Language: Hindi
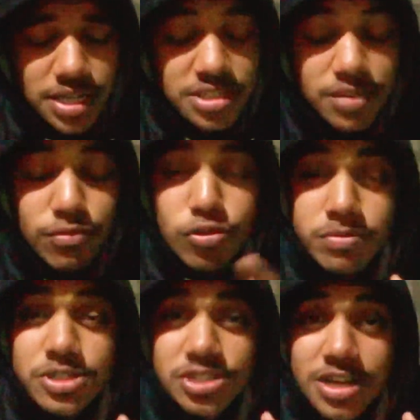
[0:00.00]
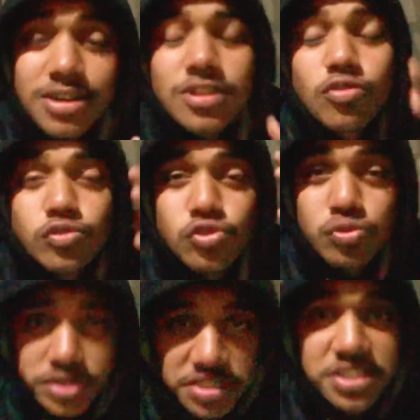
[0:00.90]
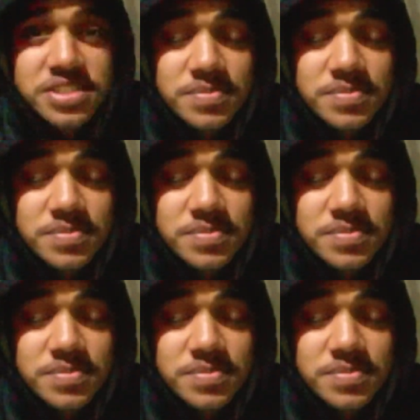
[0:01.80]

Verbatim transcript: आज का ब्लॉग मैं स्टार्ट करता हूँ सुबह से